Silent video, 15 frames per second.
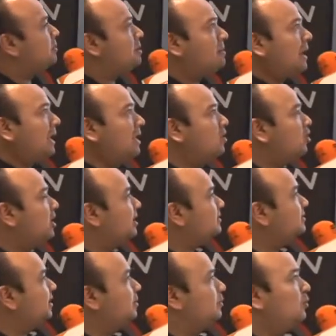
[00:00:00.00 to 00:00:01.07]
me imagino que
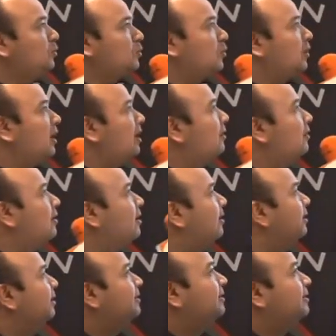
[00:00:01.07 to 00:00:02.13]
hace mucho calor.
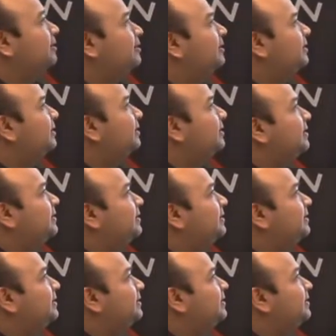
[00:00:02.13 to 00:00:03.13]
Sí, hace bastante.